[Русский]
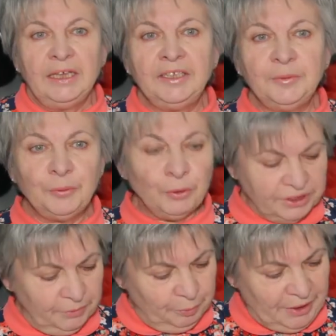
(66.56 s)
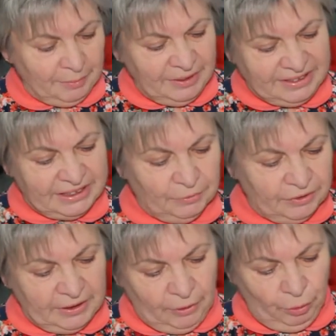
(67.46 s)
И не просто приобрести
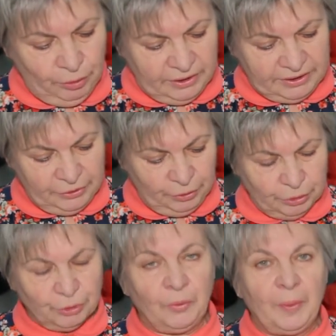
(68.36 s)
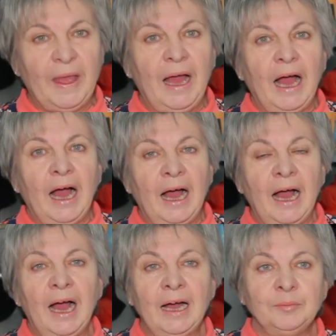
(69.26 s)
вот такую когтеточку,
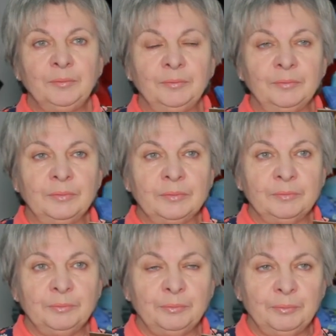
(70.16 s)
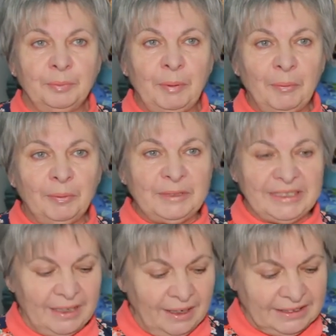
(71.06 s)
а
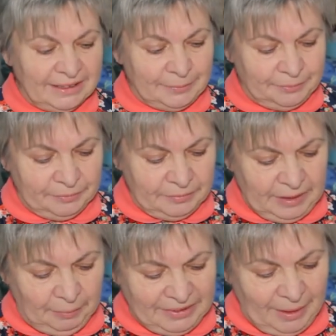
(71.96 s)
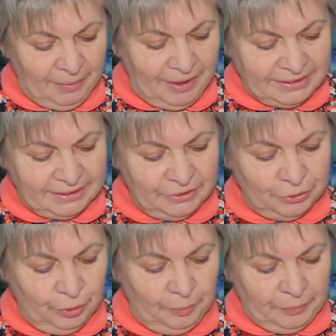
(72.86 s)
постараться подобрать
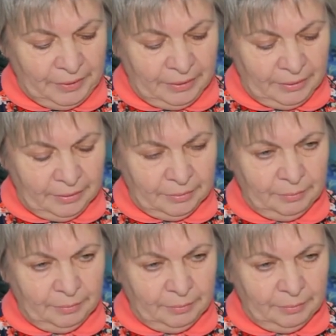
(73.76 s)
ее э,